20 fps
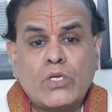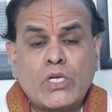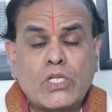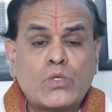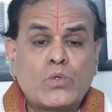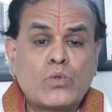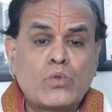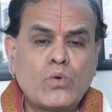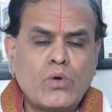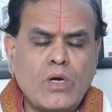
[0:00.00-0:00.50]

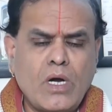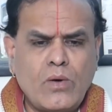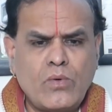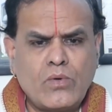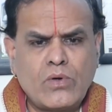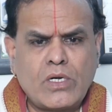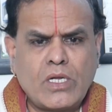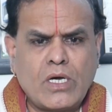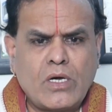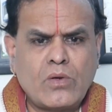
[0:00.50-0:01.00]
ఎత్తుగా
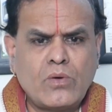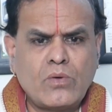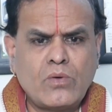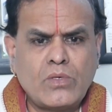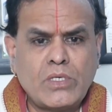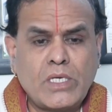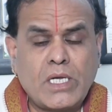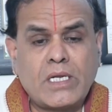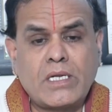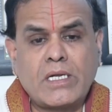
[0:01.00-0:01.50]
ఉంటారు
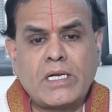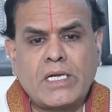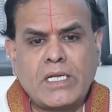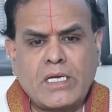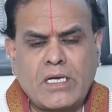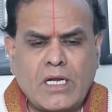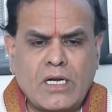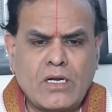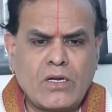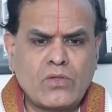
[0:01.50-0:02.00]

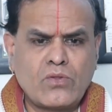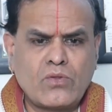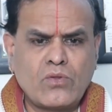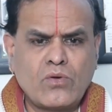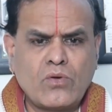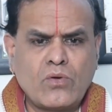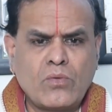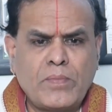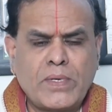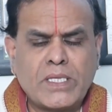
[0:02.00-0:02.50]
ఎర్రటి
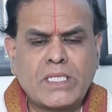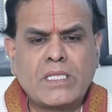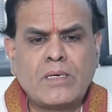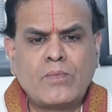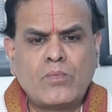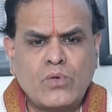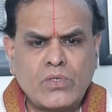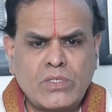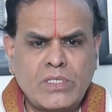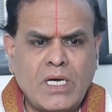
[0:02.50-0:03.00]
కళ్ళతో పెద్ద
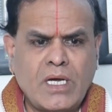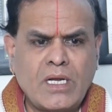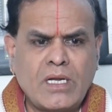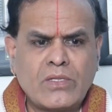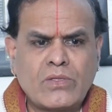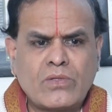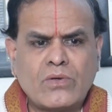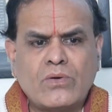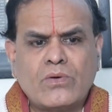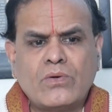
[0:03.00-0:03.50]

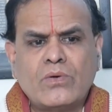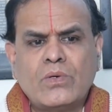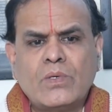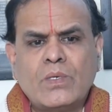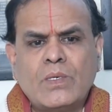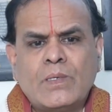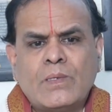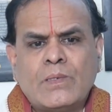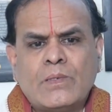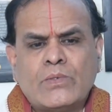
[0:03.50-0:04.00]
భుజాలతో
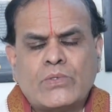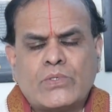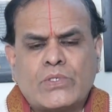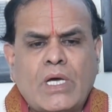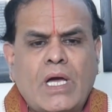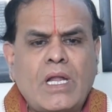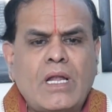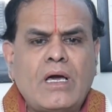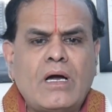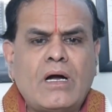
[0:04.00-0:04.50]

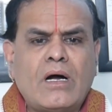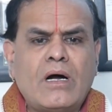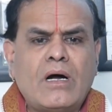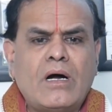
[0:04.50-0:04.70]
చాలా